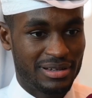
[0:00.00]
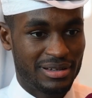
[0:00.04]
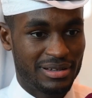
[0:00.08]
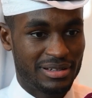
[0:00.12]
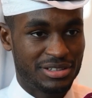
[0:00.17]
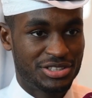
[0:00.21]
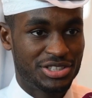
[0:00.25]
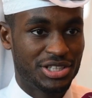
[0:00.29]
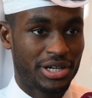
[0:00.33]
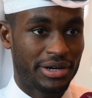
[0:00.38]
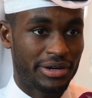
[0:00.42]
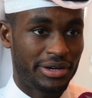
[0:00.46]

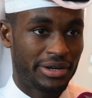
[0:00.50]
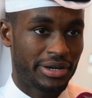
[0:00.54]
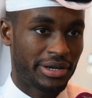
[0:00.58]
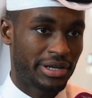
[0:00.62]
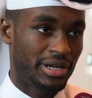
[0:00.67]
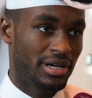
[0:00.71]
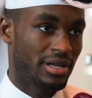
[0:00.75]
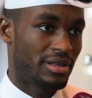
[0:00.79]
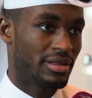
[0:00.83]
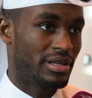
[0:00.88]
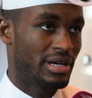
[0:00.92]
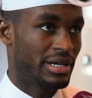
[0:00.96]
الشارع
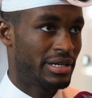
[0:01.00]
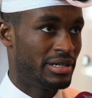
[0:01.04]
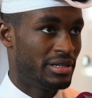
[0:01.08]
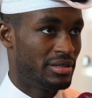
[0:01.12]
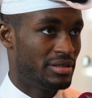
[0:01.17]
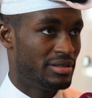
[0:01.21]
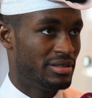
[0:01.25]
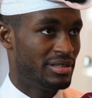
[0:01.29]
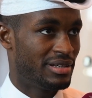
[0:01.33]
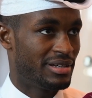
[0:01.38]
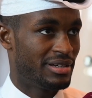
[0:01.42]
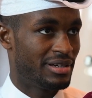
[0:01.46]
الرياضي
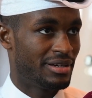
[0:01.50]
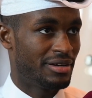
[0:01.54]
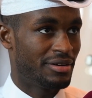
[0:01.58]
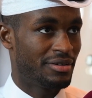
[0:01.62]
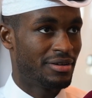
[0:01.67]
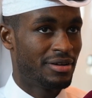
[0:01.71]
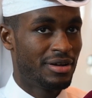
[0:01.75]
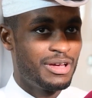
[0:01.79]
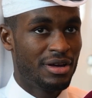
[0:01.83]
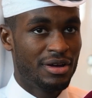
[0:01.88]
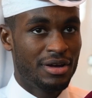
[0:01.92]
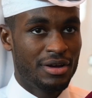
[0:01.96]
اكيد
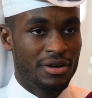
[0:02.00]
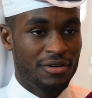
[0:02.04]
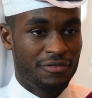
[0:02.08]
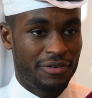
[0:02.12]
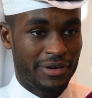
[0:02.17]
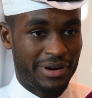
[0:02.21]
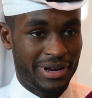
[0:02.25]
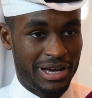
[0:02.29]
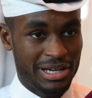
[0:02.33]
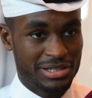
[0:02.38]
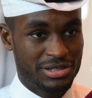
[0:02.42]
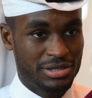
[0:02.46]

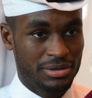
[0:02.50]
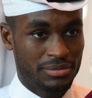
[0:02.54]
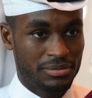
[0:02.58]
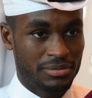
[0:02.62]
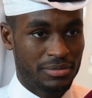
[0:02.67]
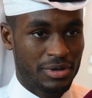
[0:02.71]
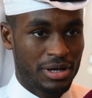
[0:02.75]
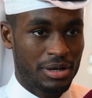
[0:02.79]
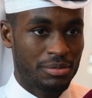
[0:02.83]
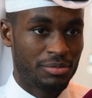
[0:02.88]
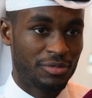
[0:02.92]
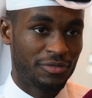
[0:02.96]
فرحتهم
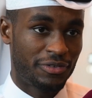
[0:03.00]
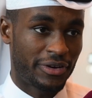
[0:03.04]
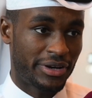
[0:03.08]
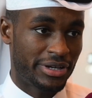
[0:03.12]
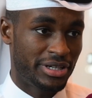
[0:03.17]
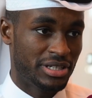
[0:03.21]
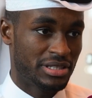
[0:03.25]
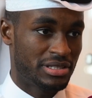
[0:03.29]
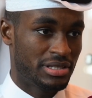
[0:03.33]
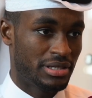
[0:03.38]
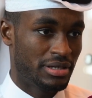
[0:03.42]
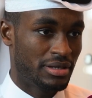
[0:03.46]
من
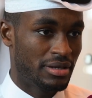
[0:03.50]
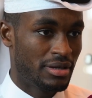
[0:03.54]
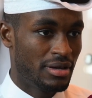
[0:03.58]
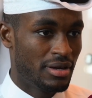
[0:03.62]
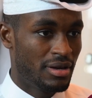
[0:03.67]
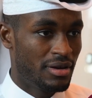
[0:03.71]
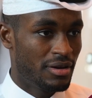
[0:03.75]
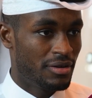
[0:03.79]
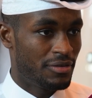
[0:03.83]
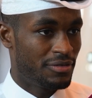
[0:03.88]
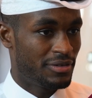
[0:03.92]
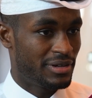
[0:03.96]
فرحتي
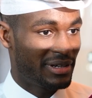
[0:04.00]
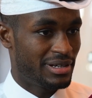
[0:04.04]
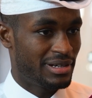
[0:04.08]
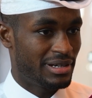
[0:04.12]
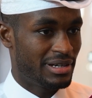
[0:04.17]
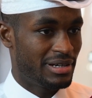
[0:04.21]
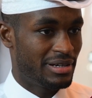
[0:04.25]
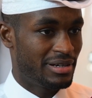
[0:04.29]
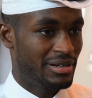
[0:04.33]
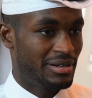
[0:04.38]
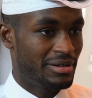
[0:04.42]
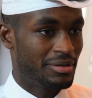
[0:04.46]

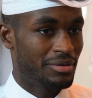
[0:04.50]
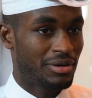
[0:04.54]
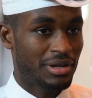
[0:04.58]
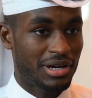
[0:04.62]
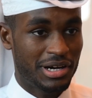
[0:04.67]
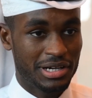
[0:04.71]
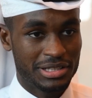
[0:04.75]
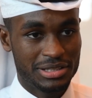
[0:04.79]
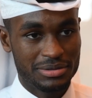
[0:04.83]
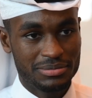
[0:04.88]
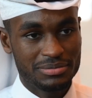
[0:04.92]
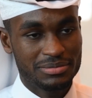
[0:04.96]

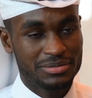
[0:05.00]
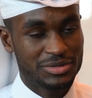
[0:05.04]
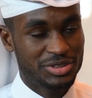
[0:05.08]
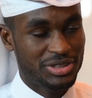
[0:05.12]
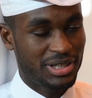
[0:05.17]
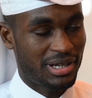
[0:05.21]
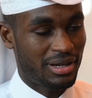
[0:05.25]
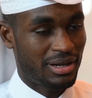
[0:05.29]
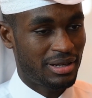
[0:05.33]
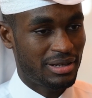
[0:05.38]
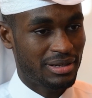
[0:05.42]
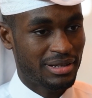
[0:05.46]
فالقادم ان شاء
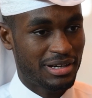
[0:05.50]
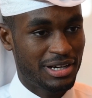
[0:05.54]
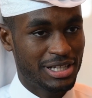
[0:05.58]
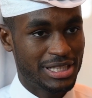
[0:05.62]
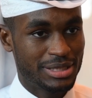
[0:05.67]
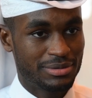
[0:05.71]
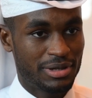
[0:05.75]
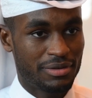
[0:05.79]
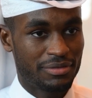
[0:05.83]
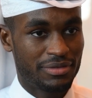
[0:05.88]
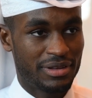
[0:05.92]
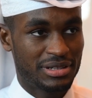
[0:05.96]
الله القادم
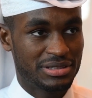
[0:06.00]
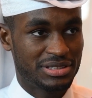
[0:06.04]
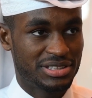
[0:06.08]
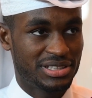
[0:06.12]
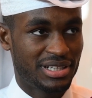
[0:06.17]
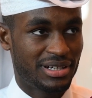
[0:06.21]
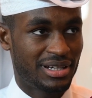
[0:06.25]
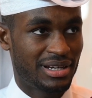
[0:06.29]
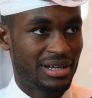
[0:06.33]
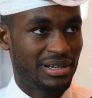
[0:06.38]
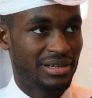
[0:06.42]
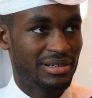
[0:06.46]
افضل ان
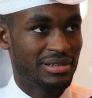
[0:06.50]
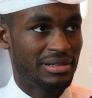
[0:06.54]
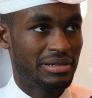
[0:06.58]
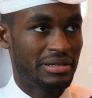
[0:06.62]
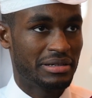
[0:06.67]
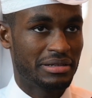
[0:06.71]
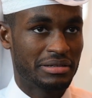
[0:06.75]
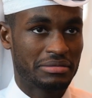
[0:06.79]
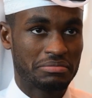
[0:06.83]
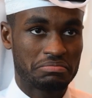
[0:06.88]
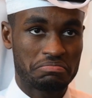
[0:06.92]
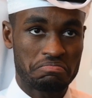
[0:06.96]
شاء
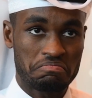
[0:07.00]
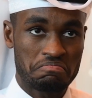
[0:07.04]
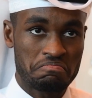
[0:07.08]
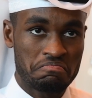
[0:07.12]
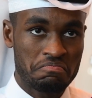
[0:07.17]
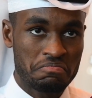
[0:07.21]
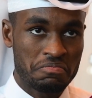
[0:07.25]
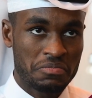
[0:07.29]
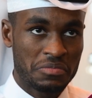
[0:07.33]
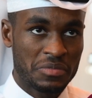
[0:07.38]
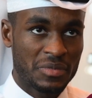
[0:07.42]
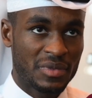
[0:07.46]
الله
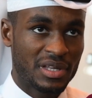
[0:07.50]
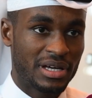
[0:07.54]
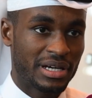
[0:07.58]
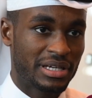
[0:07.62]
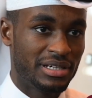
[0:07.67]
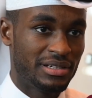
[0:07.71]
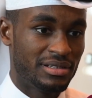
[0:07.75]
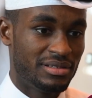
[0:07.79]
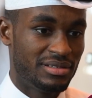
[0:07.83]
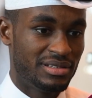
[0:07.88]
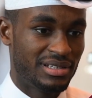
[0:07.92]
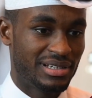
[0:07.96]

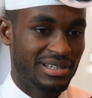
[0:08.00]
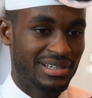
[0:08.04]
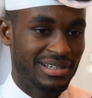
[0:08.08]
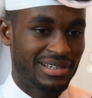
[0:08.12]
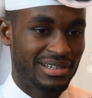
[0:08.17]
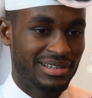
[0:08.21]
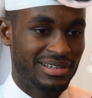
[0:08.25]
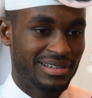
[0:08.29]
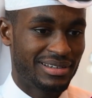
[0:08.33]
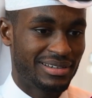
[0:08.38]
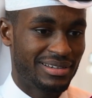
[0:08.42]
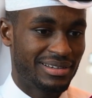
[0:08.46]
اكيد
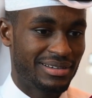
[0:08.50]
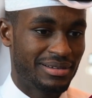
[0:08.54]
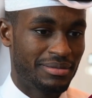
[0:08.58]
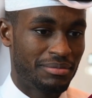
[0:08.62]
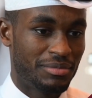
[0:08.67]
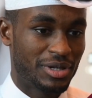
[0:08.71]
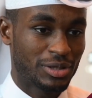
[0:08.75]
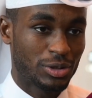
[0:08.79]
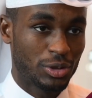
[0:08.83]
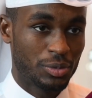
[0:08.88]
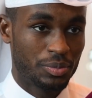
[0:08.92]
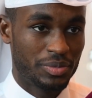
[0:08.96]
آه،
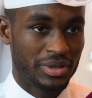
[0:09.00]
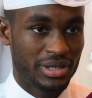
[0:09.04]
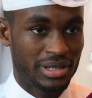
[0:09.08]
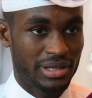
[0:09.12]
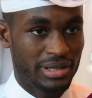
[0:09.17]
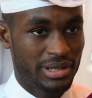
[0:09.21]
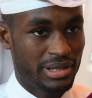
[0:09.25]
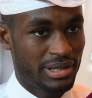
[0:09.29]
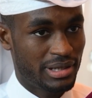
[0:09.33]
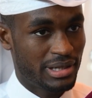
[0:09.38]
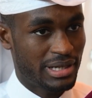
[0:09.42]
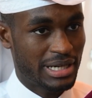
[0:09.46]
مطلوب مني
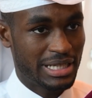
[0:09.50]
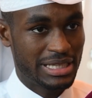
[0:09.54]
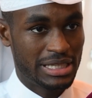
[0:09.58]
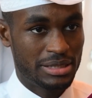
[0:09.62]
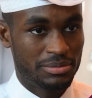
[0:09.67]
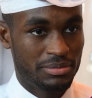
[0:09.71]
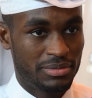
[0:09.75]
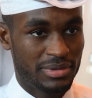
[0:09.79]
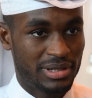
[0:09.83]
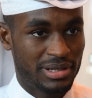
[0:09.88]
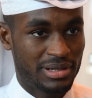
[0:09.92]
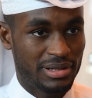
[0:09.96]
اني
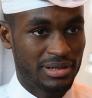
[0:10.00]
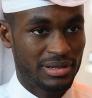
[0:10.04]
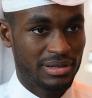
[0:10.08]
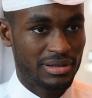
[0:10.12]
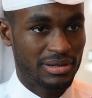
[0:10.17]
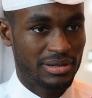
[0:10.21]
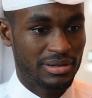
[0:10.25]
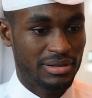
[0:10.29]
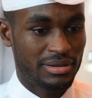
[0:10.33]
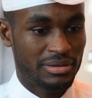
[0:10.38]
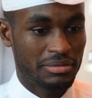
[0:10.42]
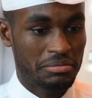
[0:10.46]
اقدم
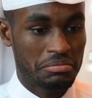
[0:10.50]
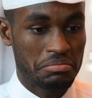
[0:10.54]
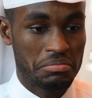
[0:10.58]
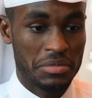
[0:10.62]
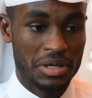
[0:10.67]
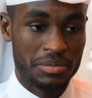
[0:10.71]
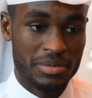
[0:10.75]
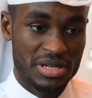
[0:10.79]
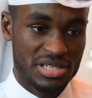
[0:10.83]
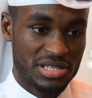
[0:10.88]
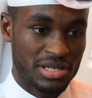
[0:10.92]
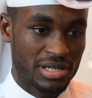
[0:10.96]
آه،
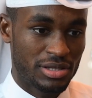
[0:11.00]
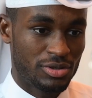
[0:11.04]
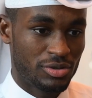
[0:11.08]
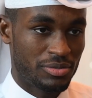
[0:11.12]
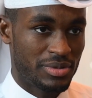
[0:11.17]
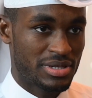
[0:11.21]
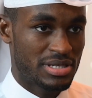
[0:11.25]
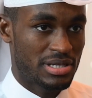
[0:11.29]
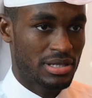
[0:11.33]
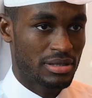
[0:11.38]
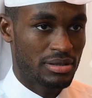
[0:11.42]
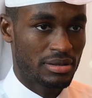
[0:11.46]
المزيد
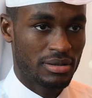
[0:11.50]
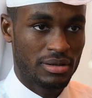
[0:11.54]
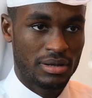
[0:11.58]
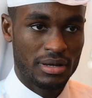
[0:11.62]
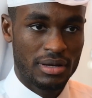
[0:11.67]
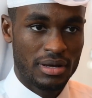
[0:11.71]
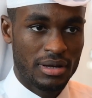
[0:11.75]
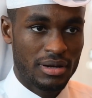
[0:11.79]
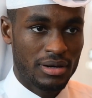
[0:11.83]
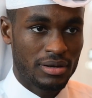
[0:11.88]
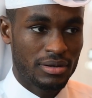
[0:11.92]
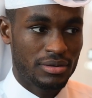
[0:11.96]
والمزيد
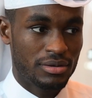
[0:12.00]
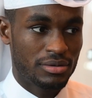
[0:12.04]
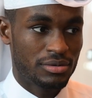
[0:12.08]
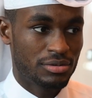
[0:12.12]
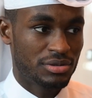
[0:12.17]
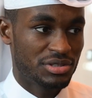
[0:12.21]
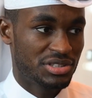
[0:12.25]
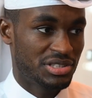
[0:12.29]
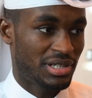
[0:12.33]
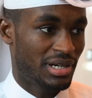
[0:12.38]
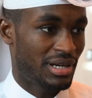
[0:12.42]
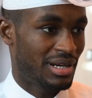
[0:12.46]
وان
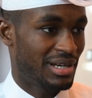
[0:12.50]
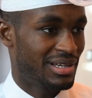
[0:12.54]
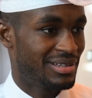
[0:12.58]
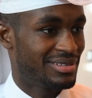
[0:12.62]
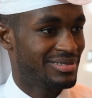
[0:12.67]
شاء الله